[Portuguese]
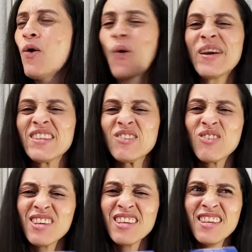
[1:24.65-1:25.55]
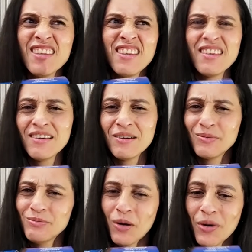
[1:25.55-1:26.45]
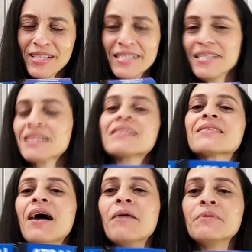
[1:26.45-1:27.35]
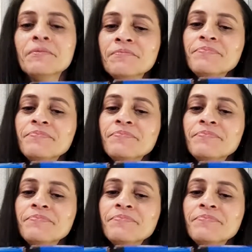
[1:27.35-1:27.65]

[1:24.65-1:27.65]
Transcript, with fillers: 8 e alguma coisinha assim, sabe?